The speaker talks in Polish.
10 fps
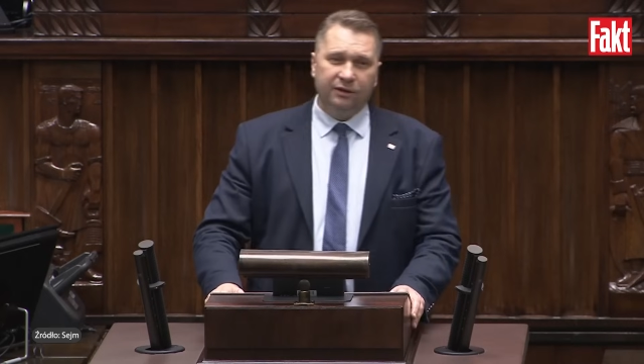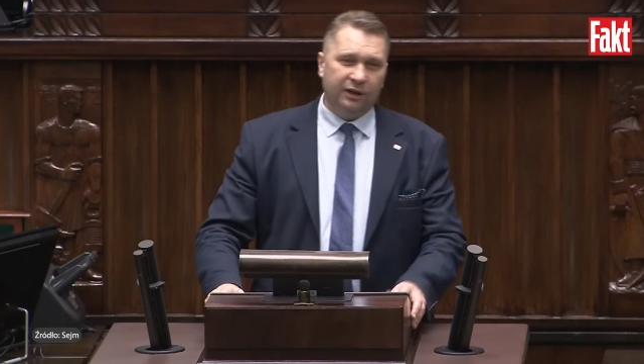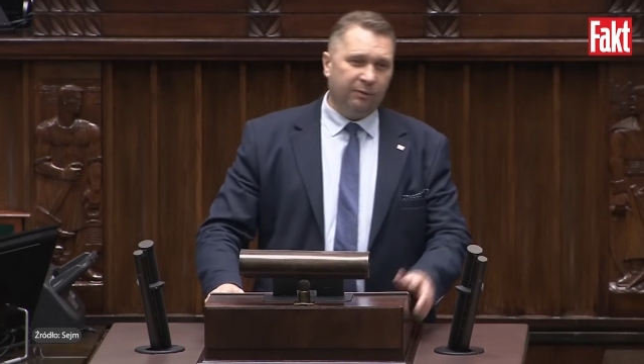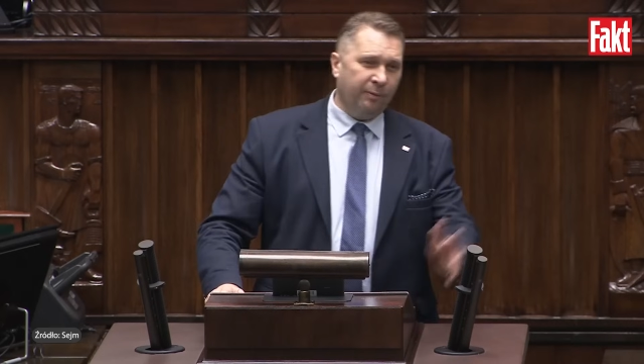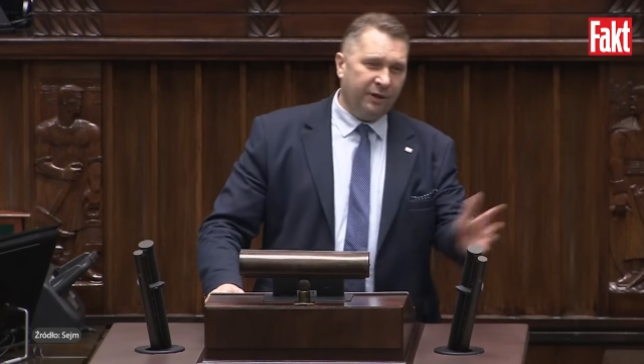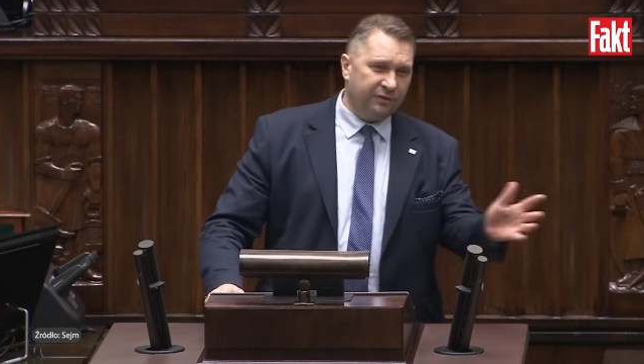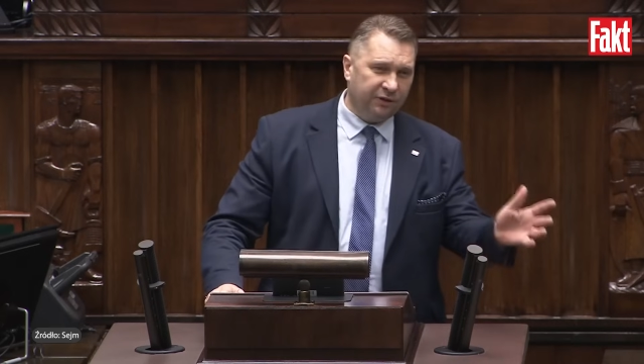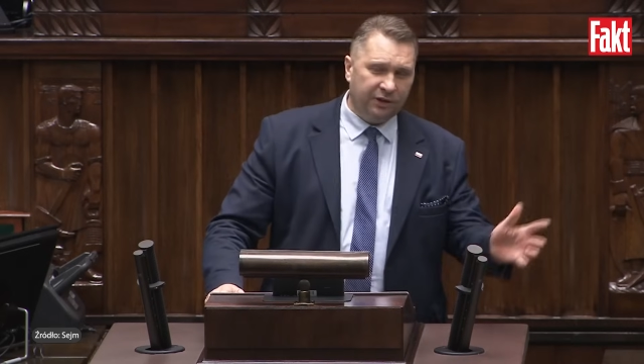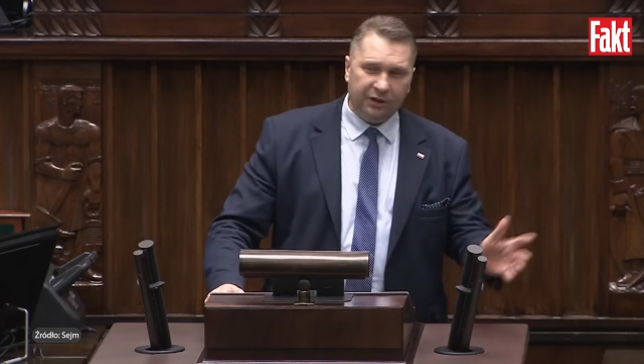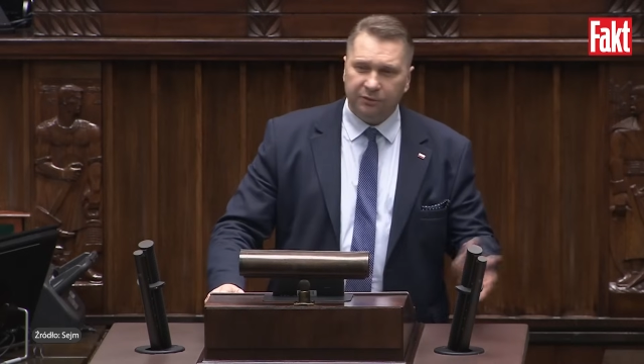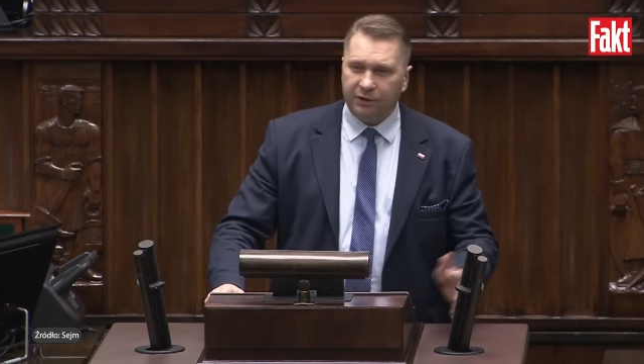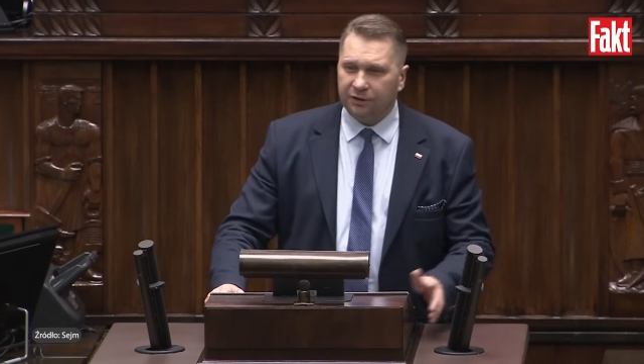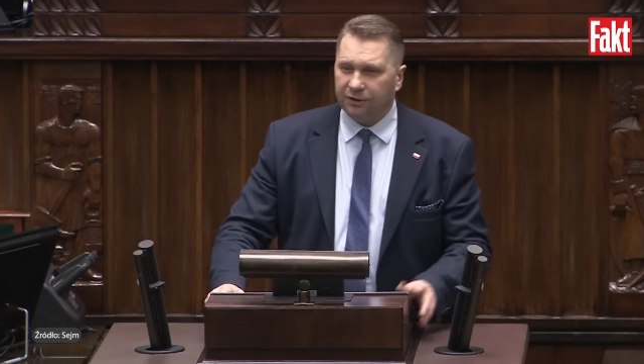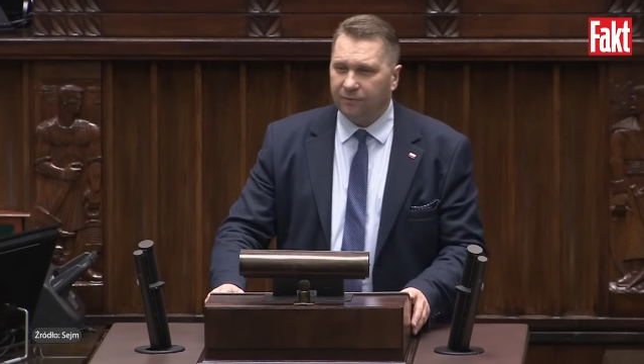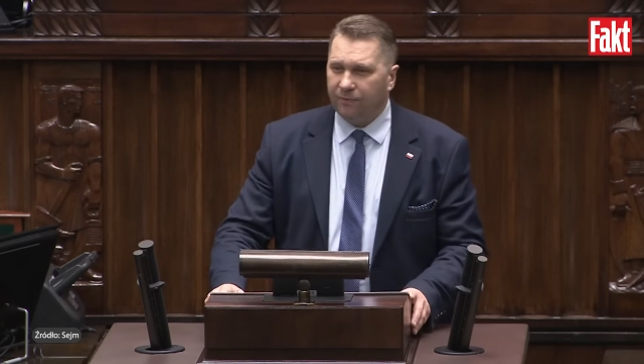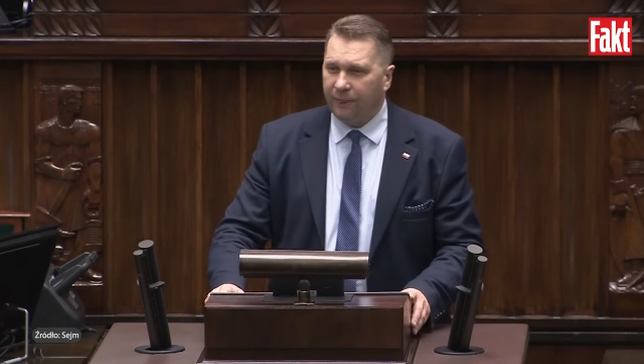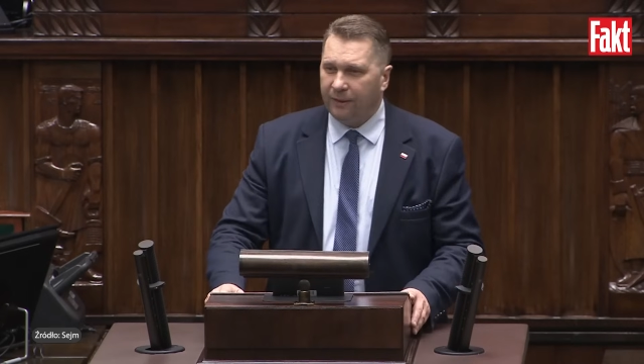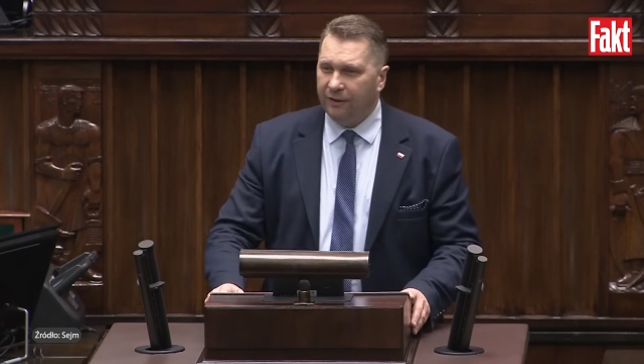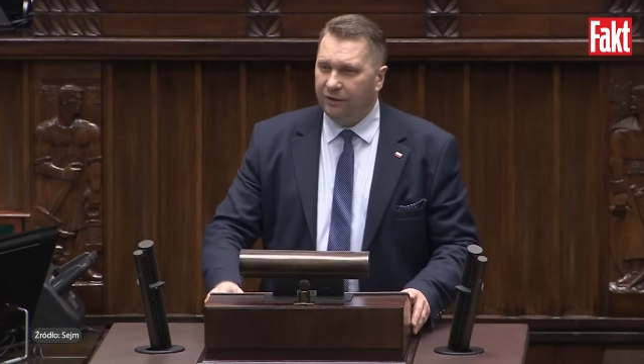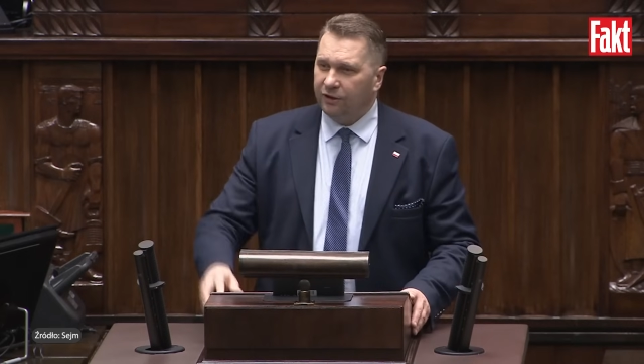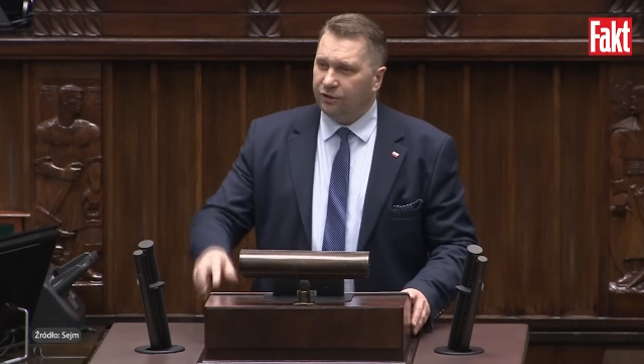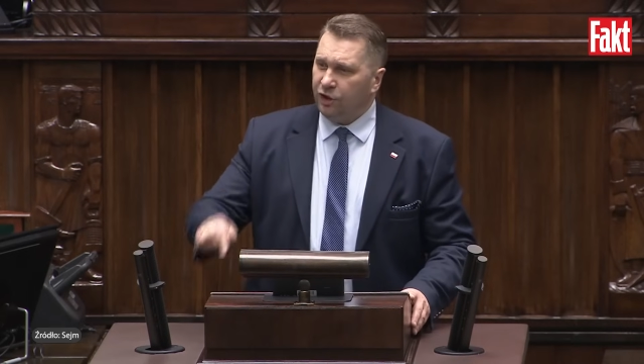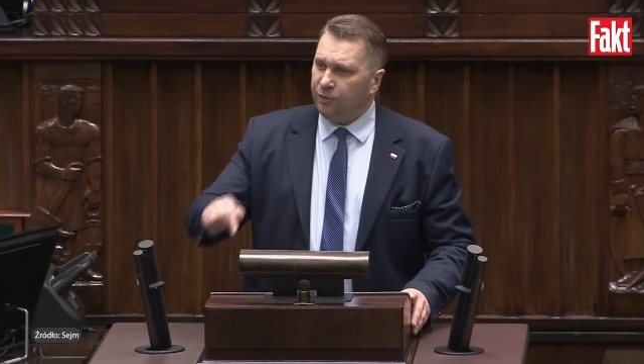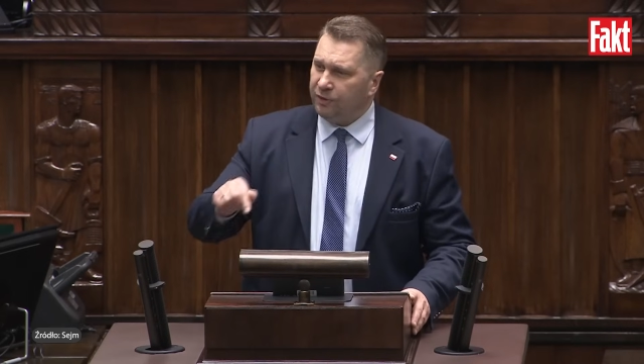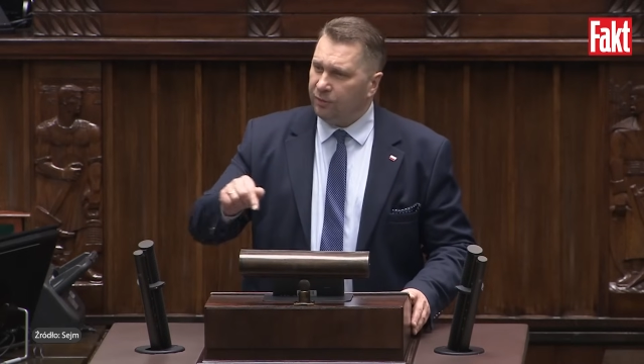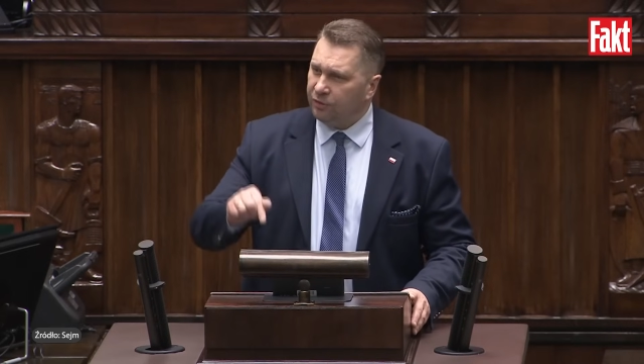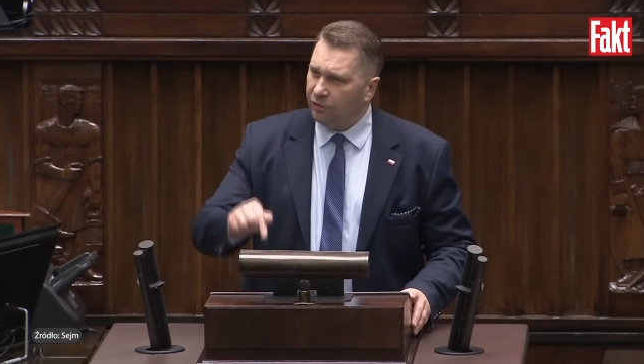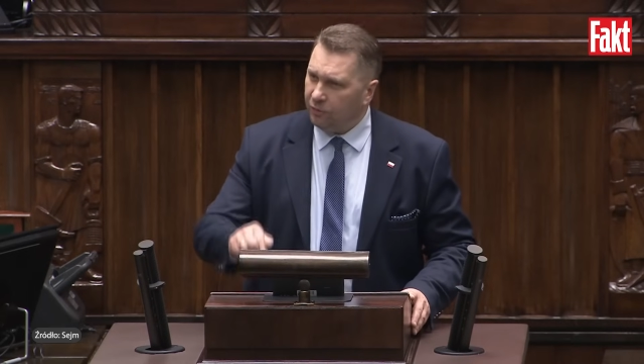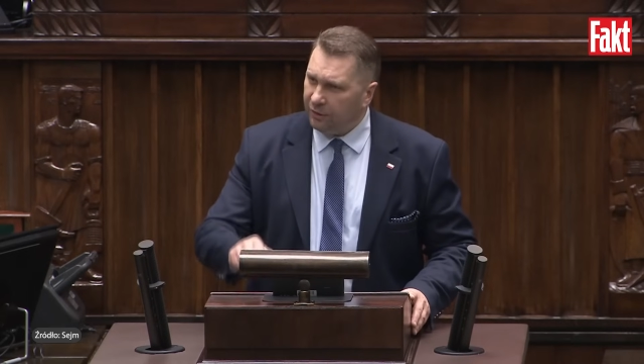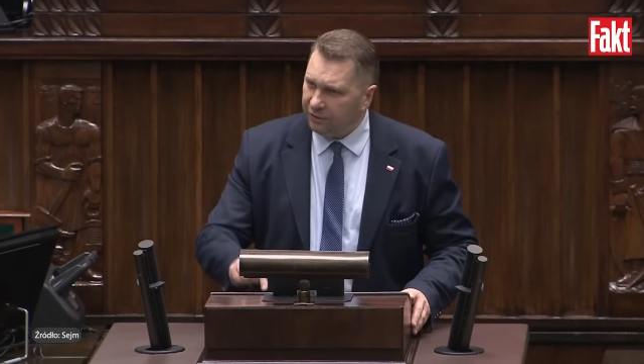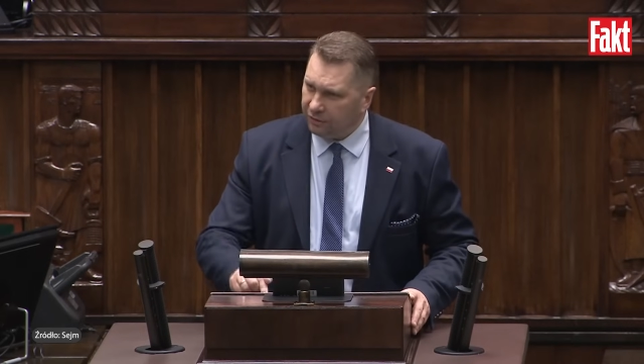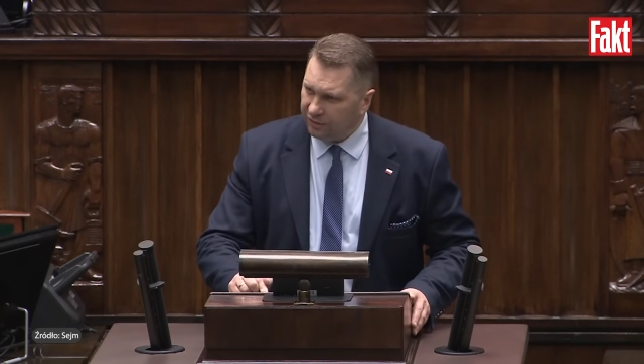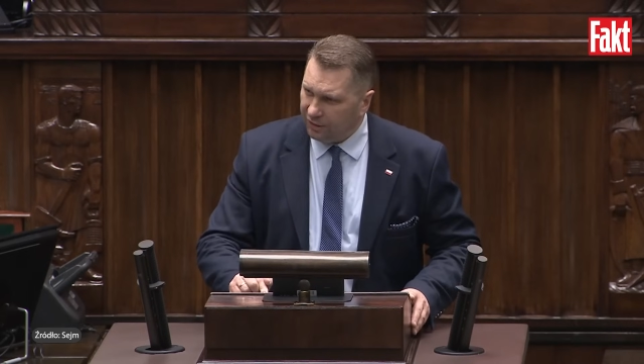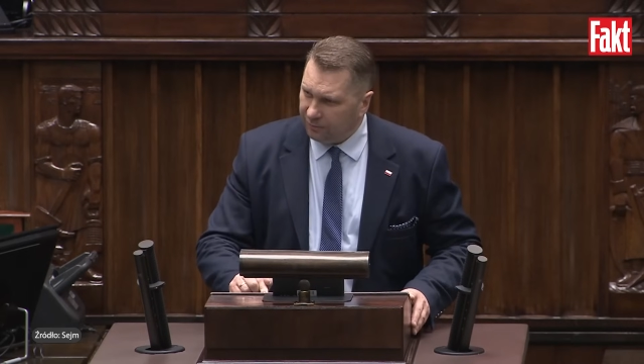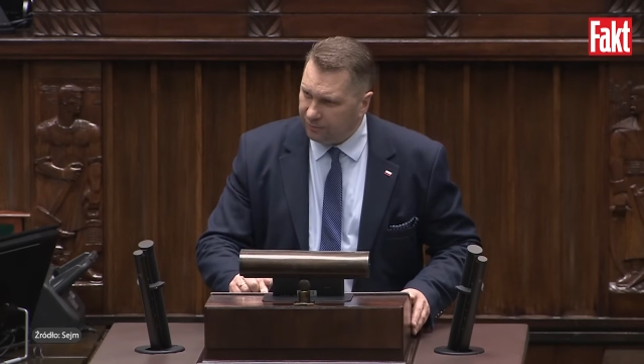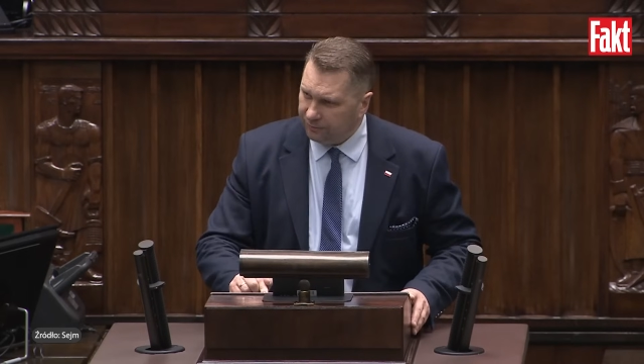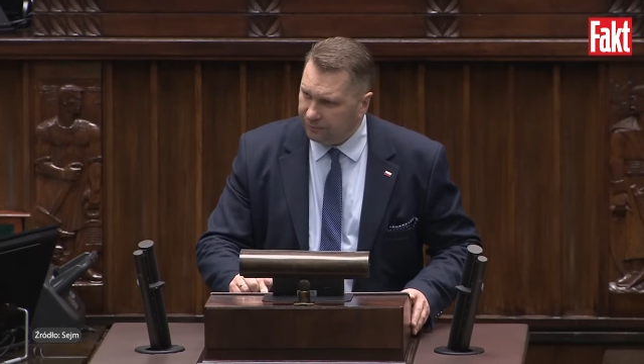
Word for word: Chyba Państwo ich nie negujecie. Chcieliśmy zrobić dokładnie to samo.